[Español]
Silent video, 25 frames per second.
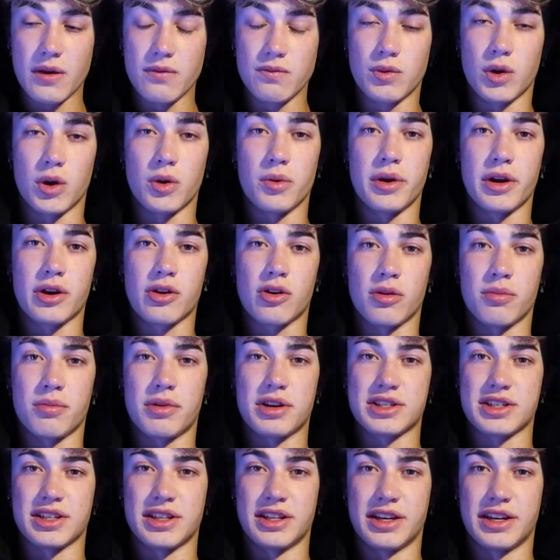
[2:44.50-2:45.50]
volver con
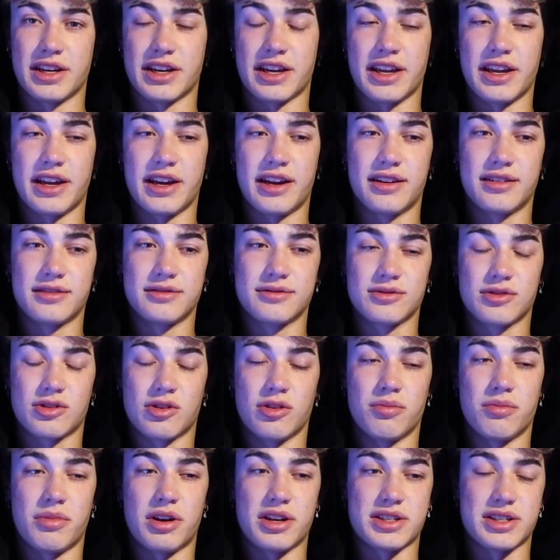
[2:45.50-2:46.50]
más energía,
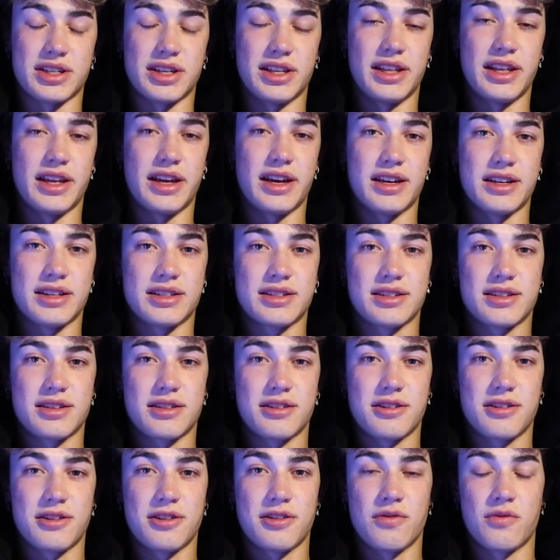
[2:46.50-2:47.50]
con más ideas,
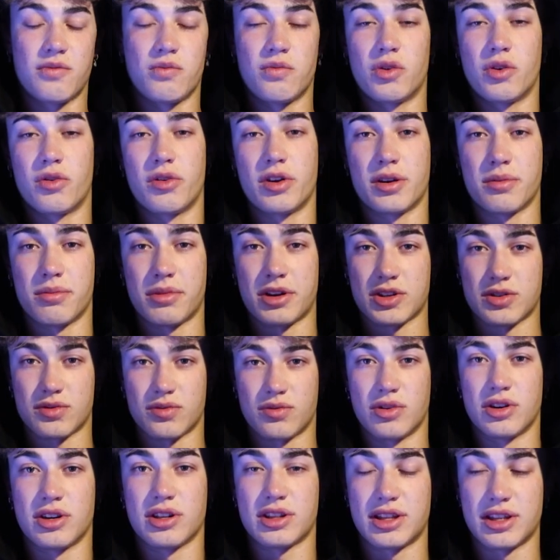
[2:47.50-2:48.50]
volver más
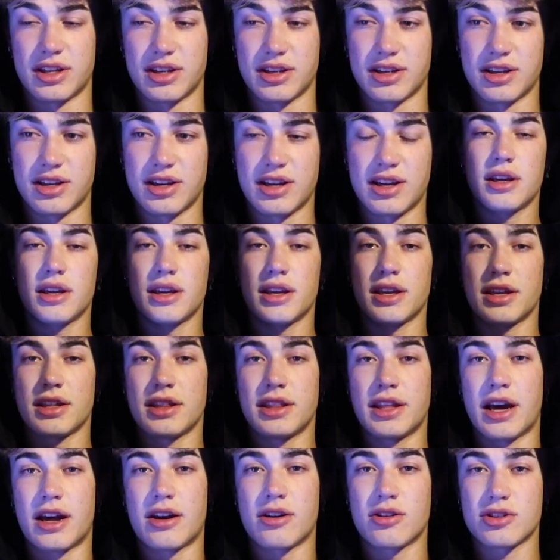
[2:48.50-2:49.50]
fuerte y
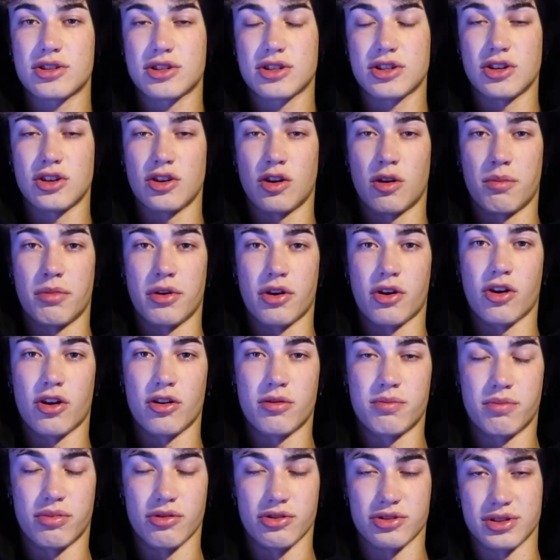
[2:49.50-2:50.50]
daros lo
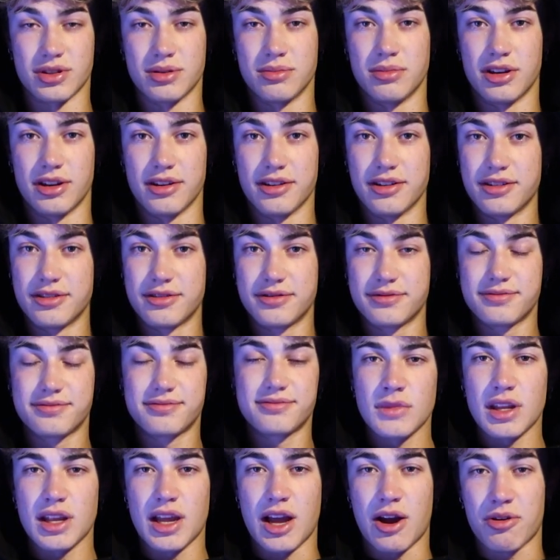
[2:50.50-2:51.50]
mejor posible
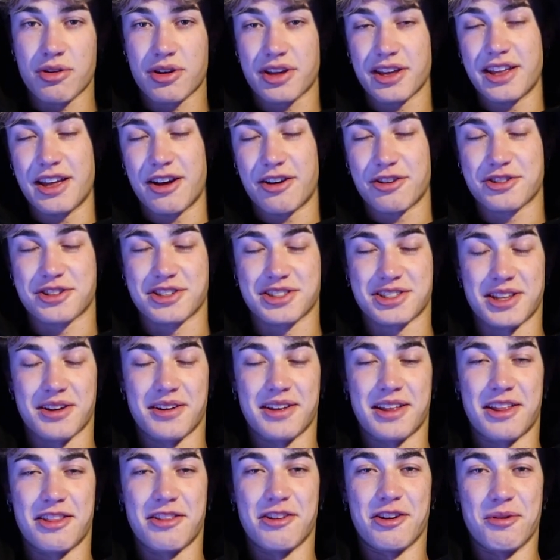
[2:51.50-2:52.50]
aunque ya os
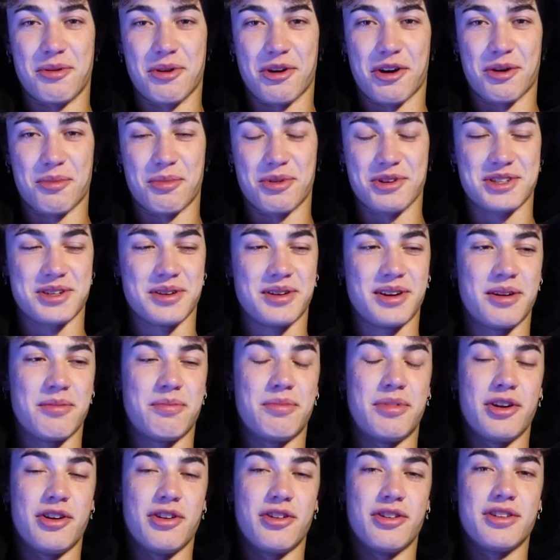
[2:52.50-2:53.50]
estaba dando lo mejor posible,
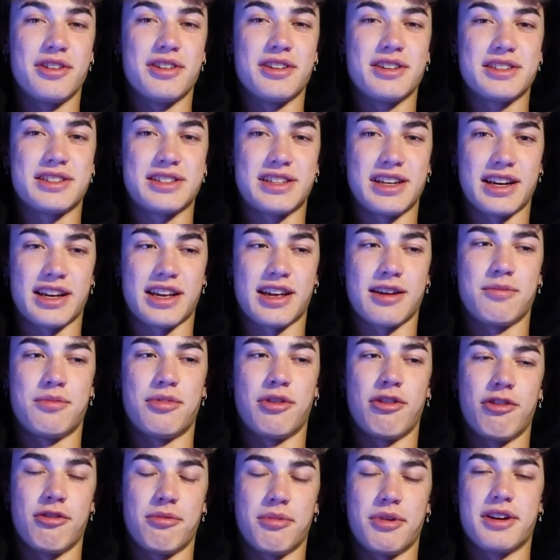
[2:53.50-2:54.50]
pero sé que
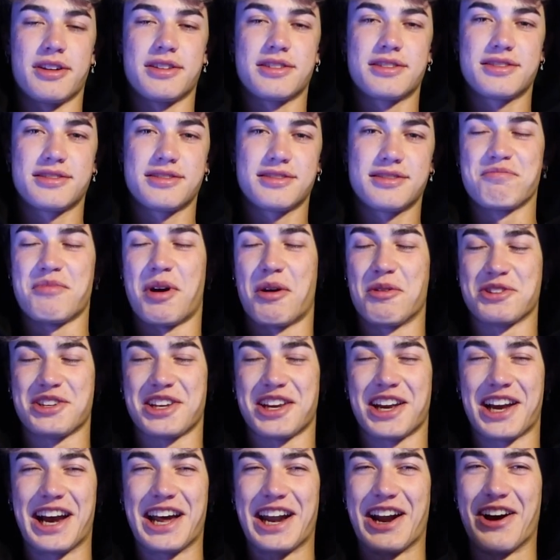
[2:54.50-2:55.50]
puedo más. Vamos
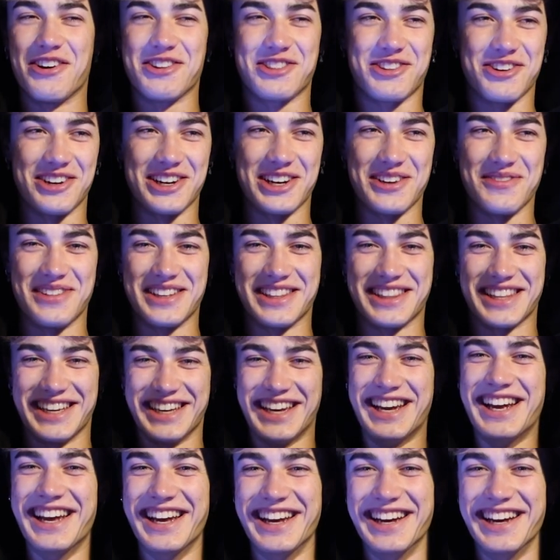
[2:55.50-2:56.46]
a llegar a otro límite.